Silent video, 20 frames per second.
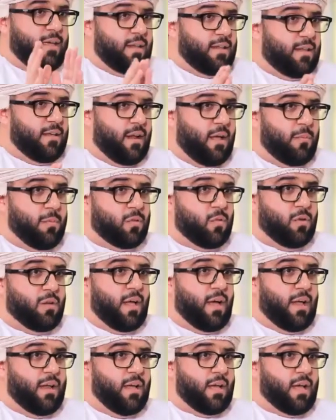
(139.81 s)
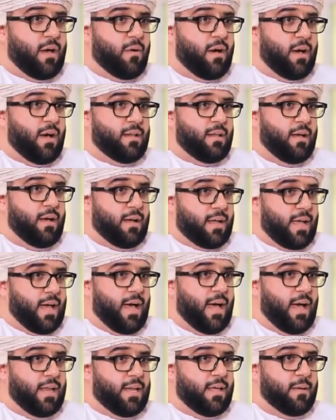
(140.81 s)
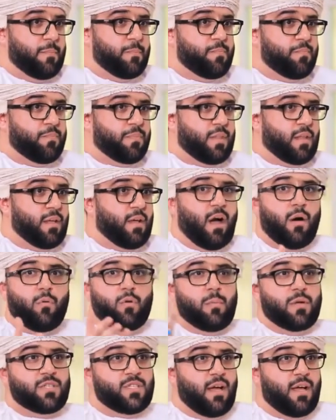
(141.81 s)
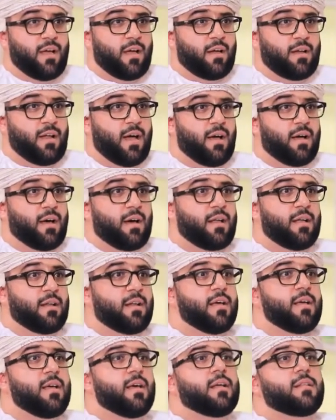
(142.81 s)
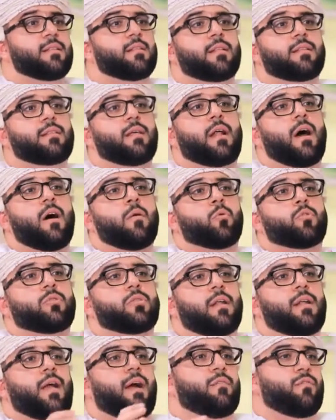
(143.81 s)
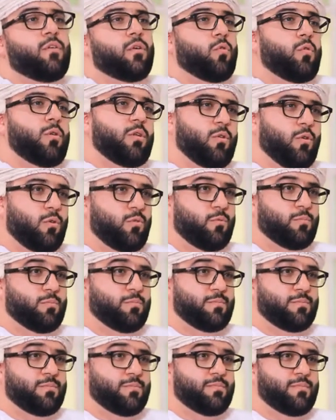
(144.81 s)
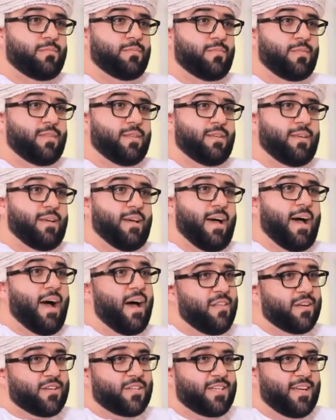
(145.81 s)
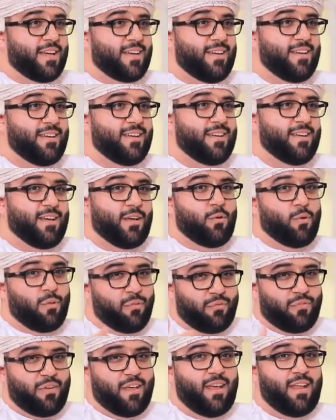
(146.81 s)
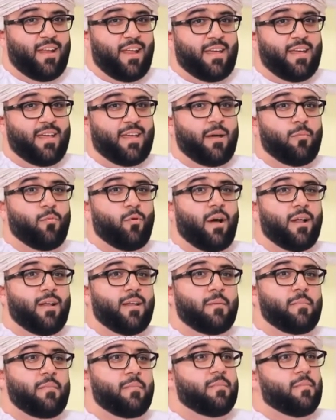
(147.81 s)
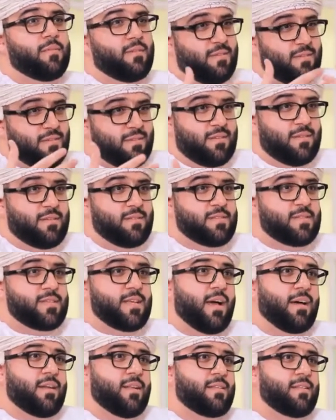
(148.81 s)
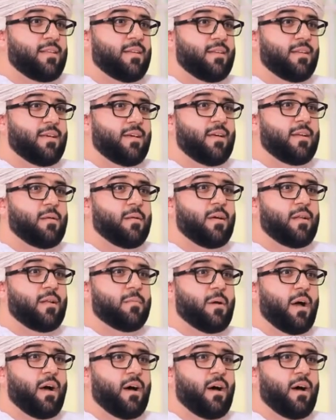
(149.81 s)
جدي رحمة الله عليه كواحد كأحدهم نعم. أو المشايخ الآخرين تراه مطلعا في كل العلوم يا سلام هذا الشيء يضفي إليه كمعلم زيارة وهؤلاء